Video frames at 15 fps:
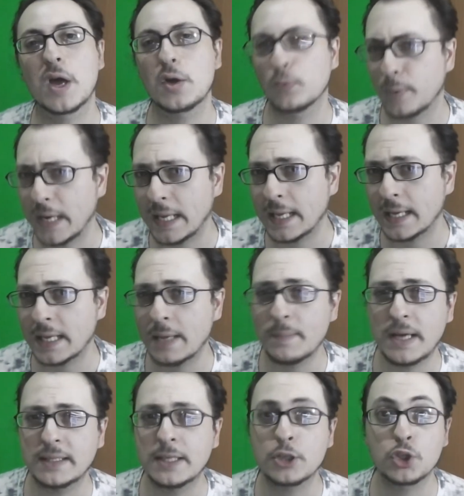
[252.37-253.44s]
una rubrica
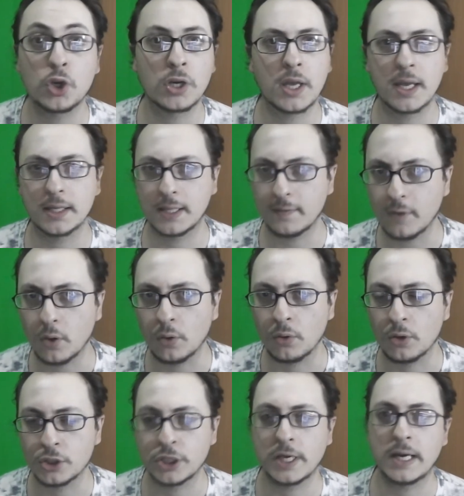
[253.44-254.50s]
chiamata giochi che devi
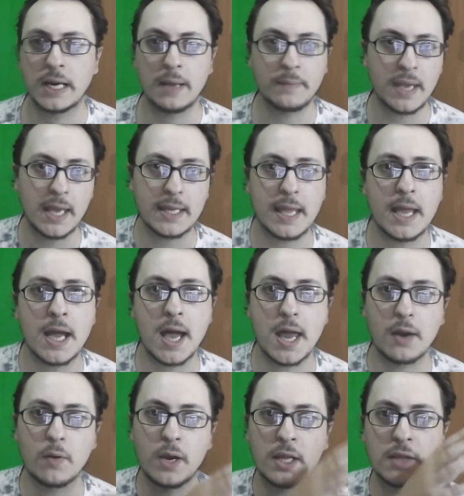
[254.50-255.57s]
conoscere la mia idea
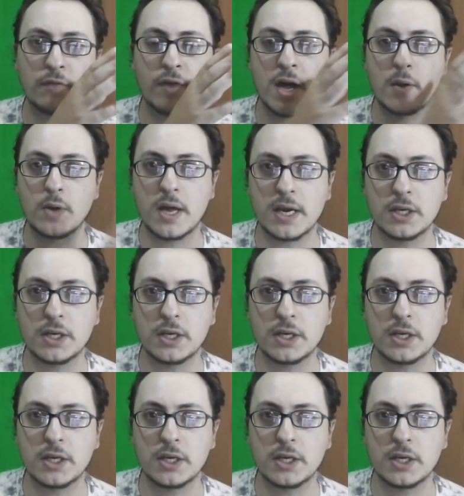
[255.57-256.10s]
era quella di fare una